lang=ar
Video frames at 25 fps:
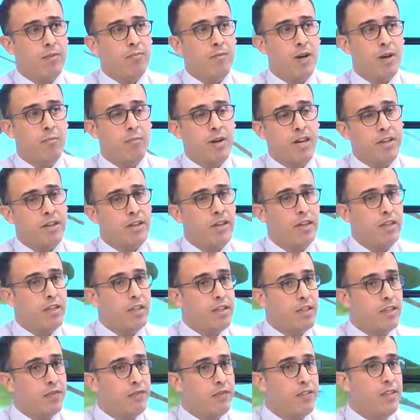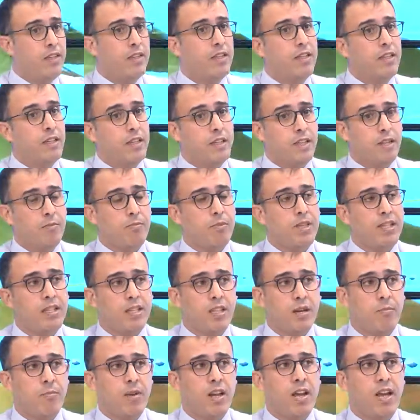بما معناه إذا في عندنا
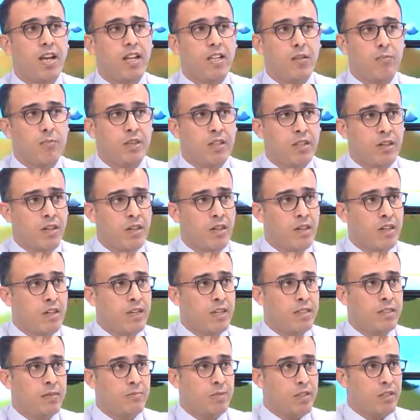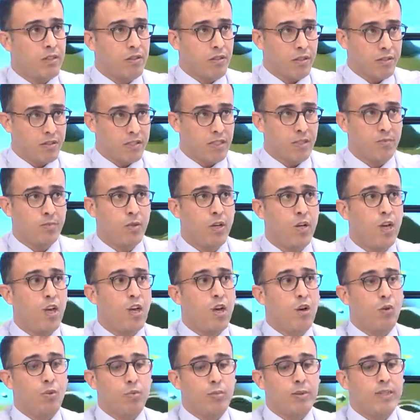كمية أملاح كبيرة اللي قاعدة بتترسب
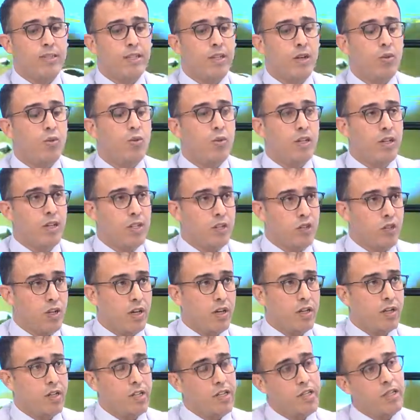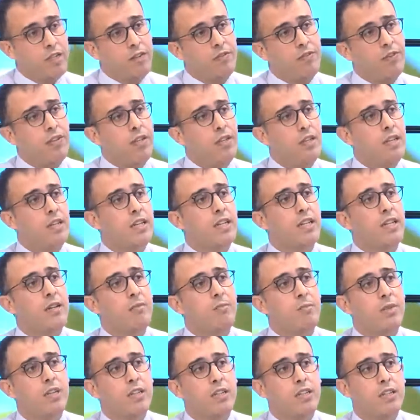وبتكون الحجار إذا في عندنا
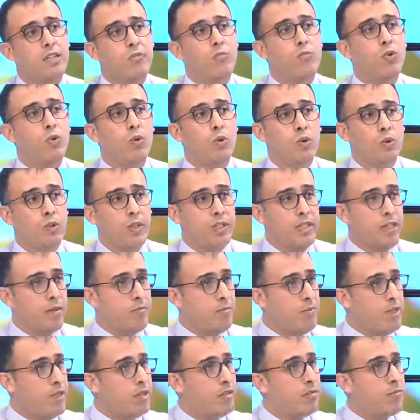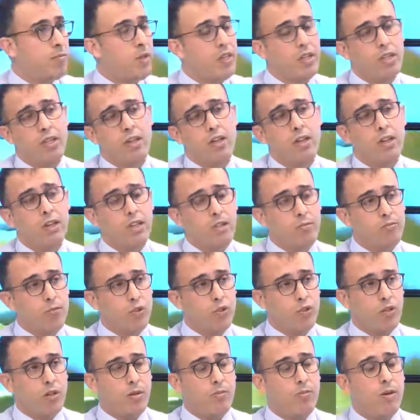كمية بول كمية مي اللي احنا
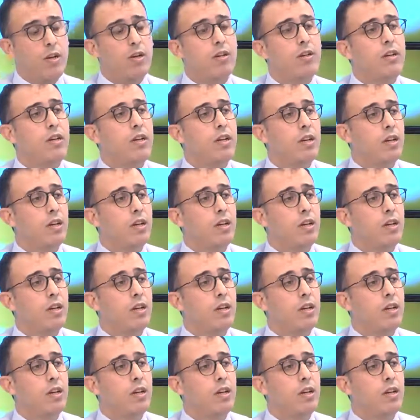بنشربها